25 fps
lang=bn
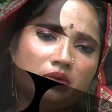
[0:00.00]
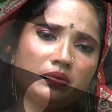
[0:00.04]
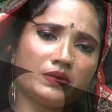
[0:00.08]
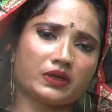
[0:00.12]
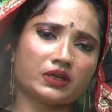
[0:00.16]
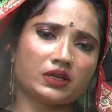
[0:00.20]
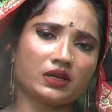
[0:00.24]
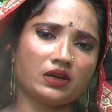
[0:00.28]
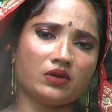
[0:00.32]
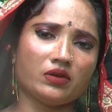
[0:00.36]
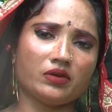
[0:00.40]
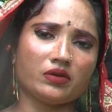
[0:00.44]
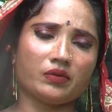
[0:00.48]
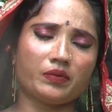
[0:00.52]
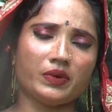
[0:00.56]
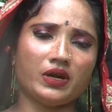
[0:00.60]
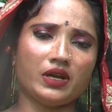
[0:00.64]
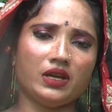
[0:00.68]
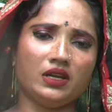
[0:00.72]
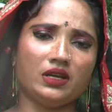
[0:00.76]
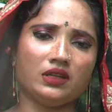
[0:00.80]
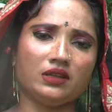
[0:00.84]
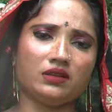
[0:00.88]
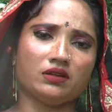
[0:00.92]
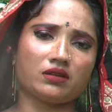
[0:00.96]
ওইরকম একটা লোক
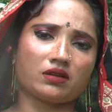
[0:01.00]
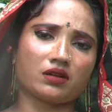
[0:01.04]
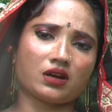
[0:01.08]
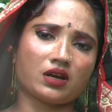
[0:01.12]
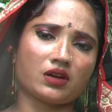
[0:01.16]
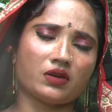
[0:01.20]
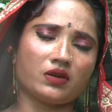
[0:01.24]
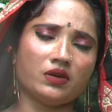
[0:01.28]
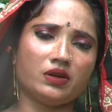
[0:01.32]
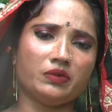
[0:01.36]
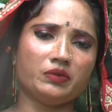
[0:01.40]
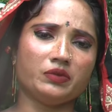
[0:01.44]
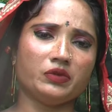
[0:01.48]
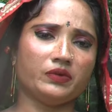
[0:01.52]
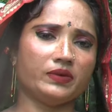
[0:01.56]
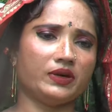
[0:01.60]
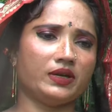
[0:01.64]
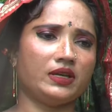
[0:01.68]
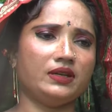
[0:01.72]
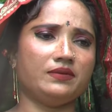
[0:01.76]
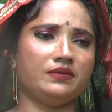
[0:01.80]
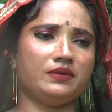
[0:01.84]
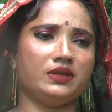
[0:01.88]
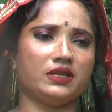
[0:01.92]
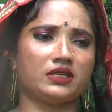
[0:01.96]
পাইলে দরকার হইলে
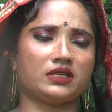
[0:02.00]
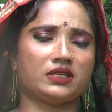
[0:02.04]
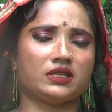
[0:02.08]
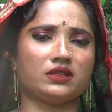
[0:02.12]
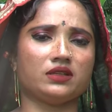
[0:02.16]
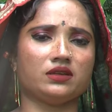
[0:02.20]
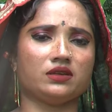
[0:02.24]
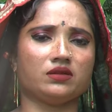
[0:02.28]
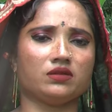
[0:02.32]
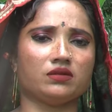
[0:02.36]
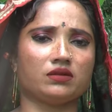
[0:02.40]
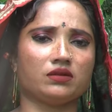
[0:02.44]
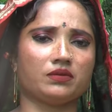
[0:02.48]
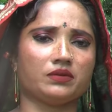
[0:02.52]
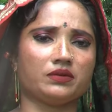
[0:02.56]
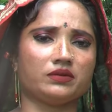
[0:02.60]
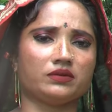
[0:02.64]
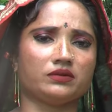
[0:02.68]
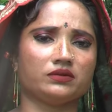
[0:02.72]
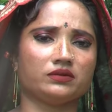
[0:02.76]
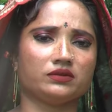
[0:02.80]
মোবাইলে বিয়ে শাদি করবো